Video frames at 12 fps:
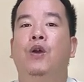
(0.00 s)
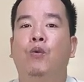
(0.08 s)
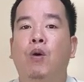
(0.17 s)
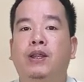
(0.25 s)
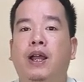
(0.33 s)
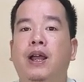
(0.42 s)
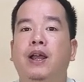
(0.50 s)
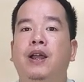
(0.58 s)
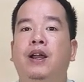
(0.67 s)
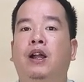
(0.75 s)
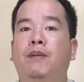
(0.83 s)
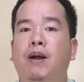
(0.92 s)
Ngoài ra,
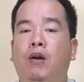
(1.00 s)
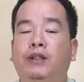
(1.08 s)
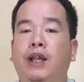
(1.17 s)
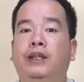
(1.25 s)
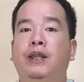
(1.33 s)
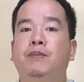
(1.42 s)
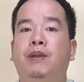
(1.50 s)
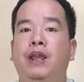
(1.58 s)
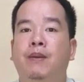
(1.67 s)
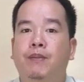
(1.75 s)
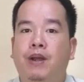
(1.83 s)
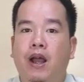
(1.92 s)
các bạn có thể tìm
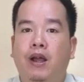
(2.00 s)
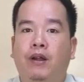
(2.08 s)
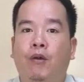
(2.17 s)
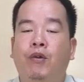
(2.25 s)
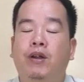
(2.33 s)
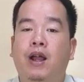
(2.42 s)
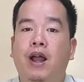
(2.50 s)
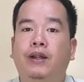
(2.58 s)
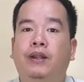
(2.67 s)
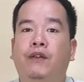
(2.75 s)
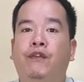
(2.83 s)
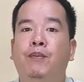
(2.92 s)
kiếm các gói cước khác
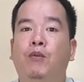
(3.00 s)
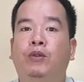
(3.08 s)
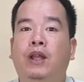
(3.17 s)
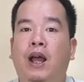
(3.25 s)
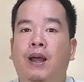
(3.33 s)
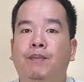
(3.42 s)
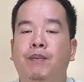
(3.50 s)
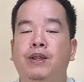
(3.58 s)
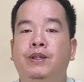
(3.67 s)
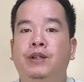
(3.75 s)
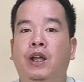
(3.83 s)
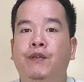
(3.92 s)
tại phần mô tả bên
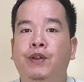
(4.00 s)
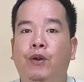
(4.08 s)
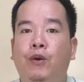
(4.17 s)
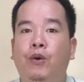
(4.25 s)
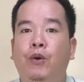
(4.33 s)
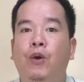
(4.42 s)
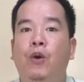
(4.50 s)
dưới video